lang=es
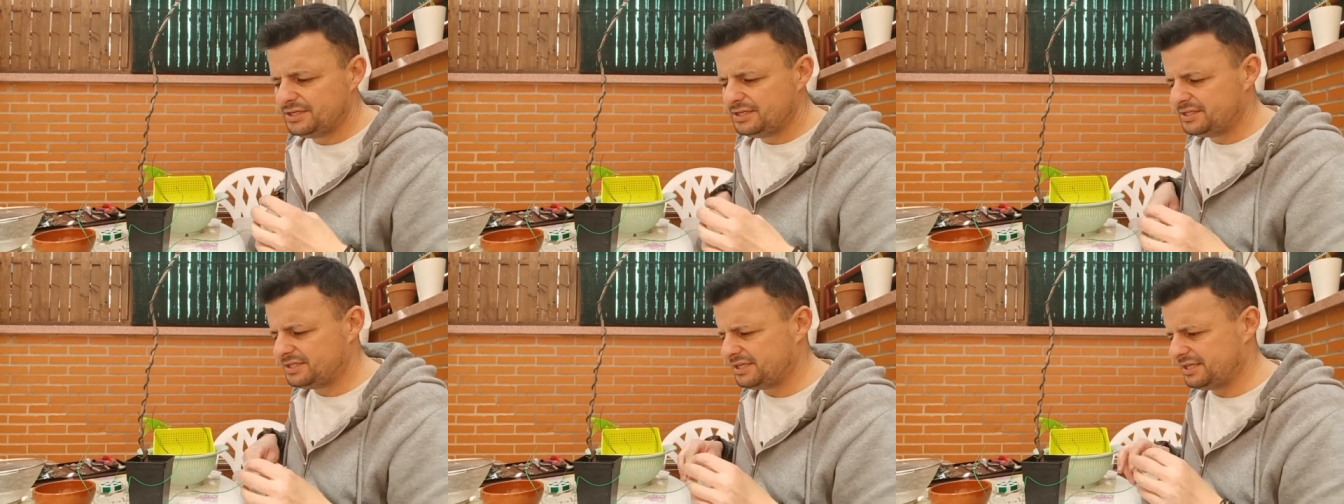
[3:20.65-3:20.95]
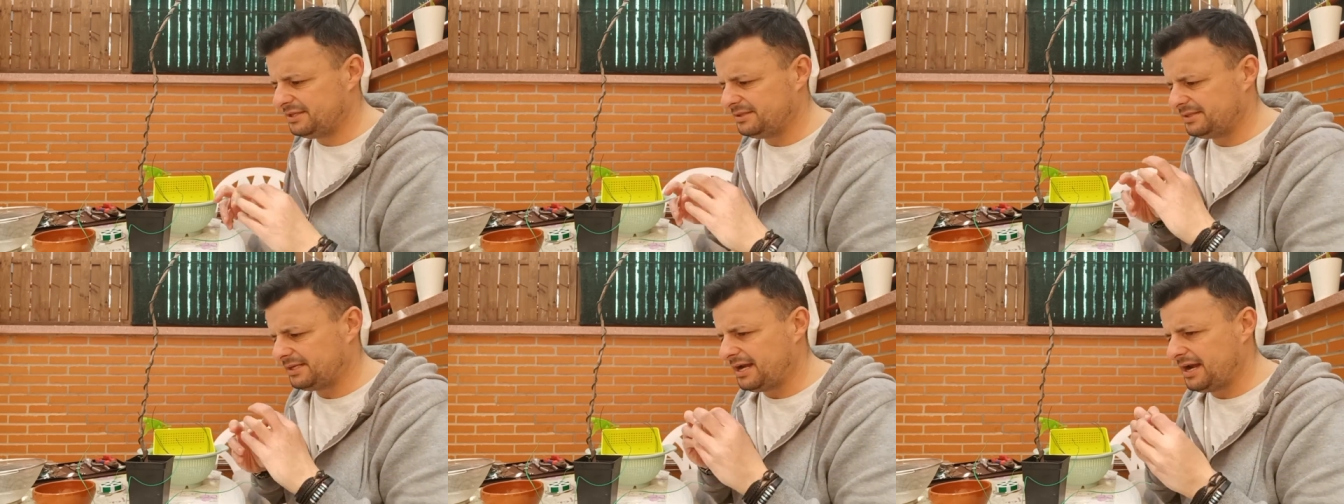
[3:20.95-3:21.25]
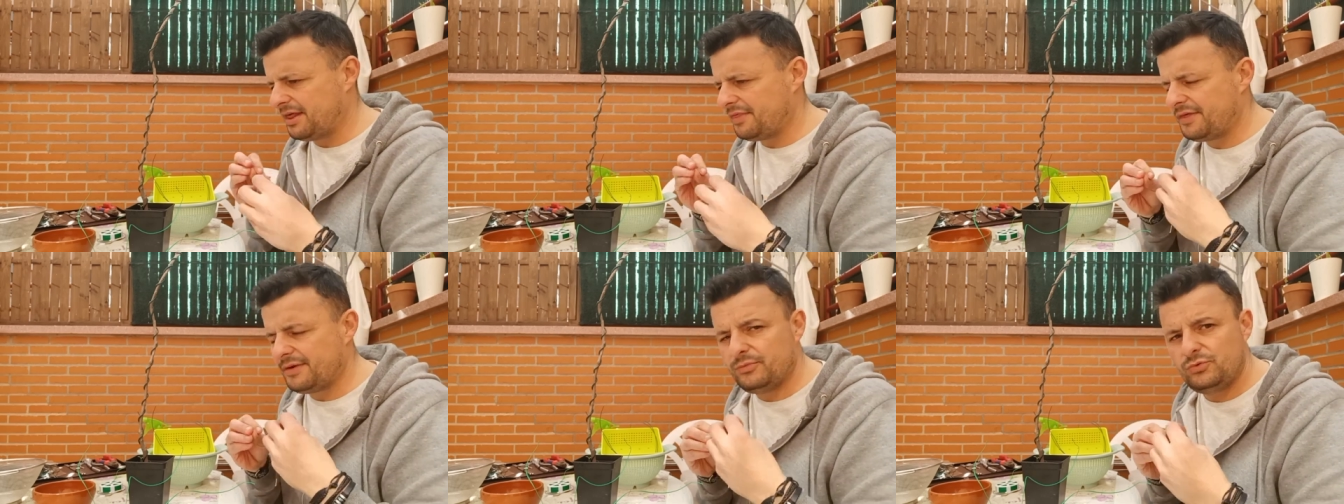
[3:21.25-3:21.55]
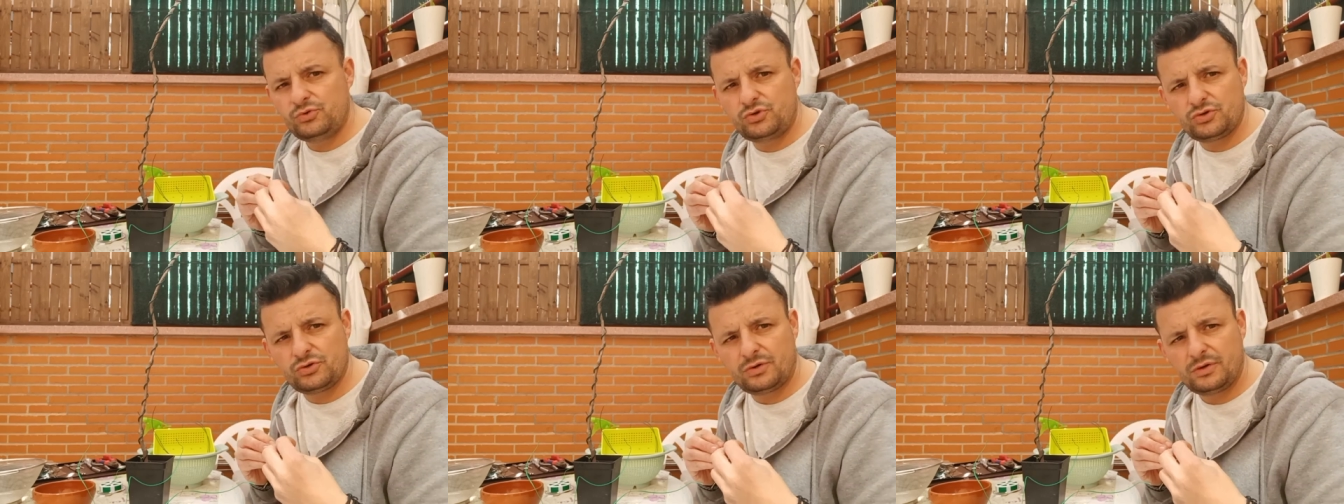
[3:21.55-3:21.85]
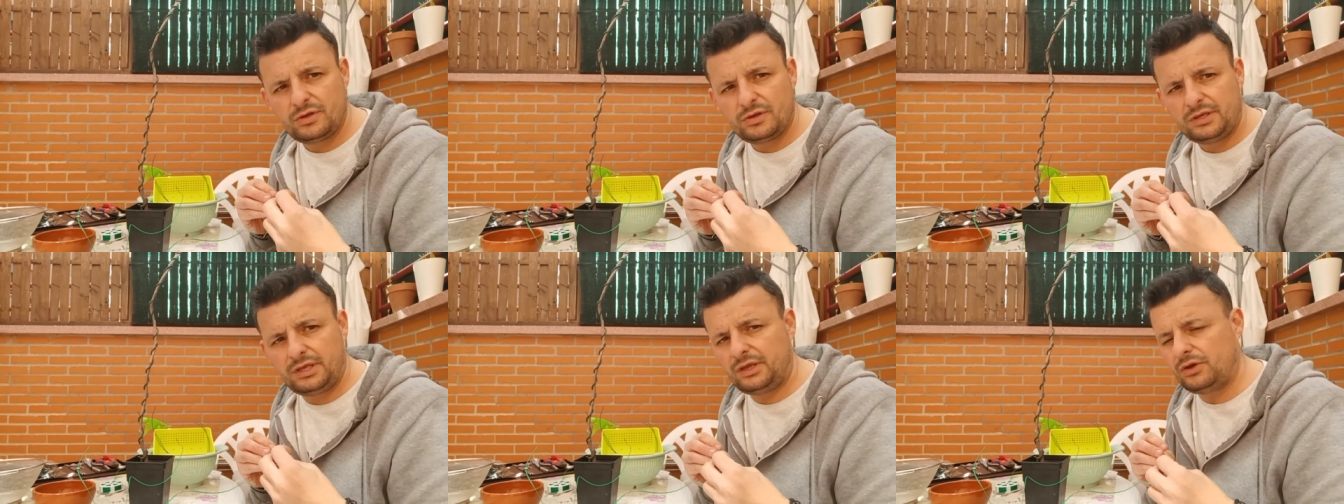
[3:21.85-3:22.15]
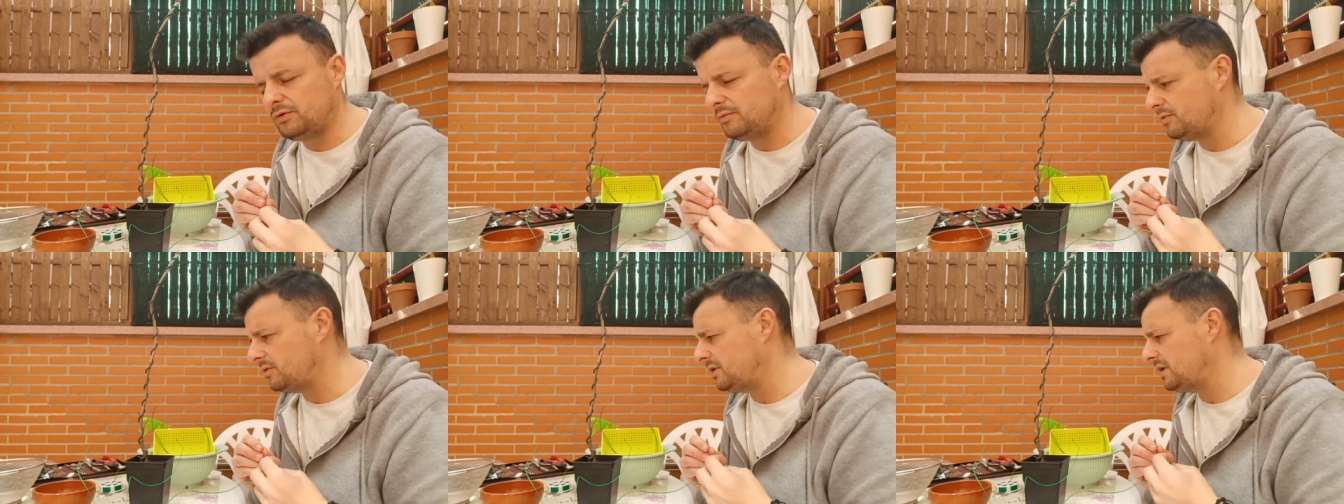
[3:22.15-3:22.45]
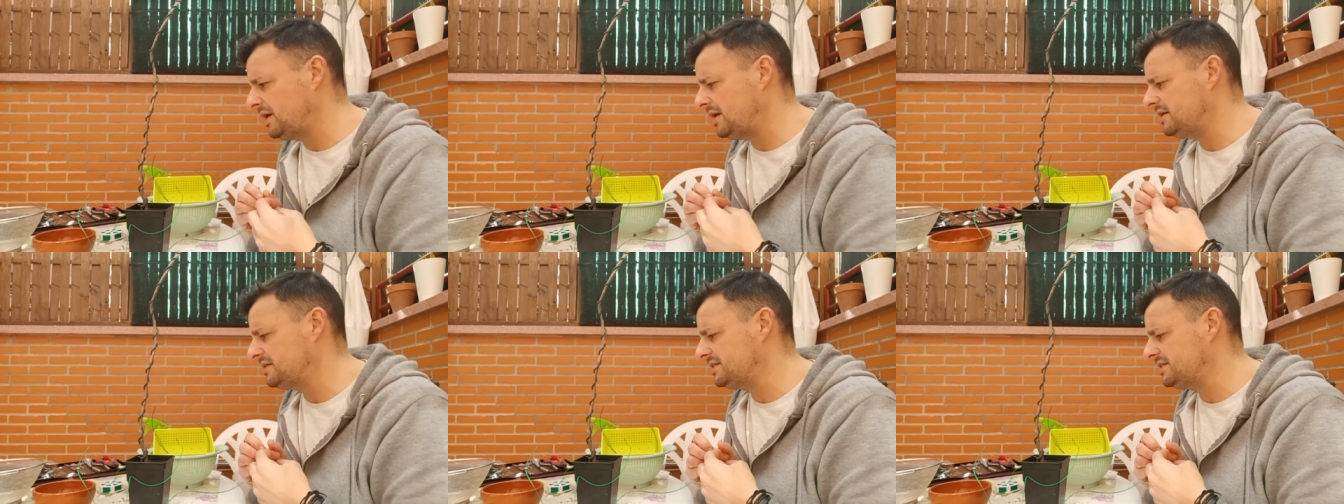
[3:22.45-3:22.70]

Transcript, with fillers: se entrelaza mucho y como